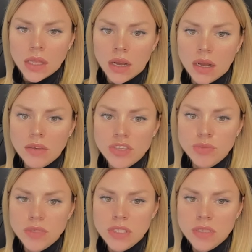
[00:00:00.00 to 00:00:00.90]
Так, как ваш
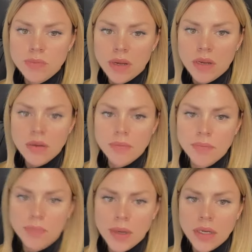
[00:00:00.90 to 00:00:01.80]
бизнес по
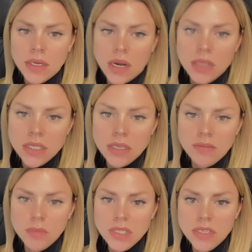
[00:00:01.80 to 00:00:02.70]
покраске
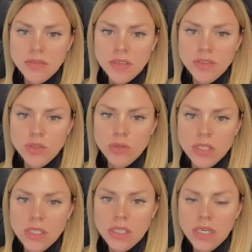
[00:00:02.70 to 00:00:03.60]
в Москве? Все
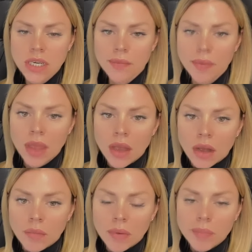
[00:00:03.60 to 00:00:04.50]
закрыли.
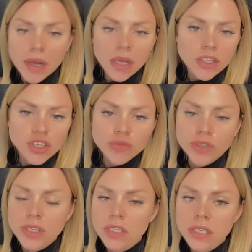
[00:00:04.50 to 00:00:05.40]
Мы пока
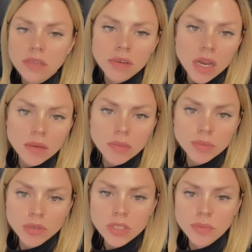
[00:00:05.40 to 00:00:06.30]
ничего не закрывали, мы
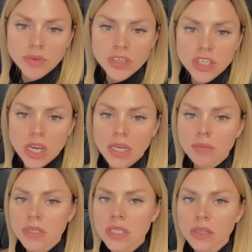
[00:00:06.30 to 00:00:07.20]
просто приезжали,
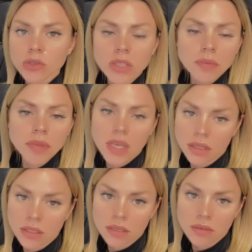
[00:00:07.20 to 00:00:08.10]
мы салон там не
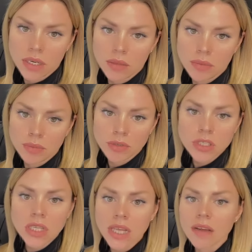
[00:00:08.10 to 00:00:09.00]
открывали. Мы
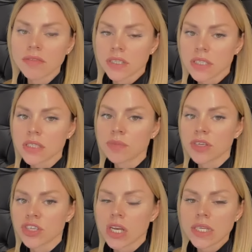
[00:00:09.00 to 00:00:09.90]
просто на выезд
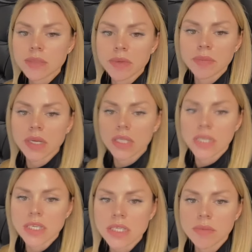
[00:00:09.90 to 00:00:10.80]
приезжали с моими
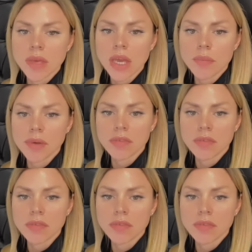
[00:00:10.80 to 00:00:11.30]
колористами, я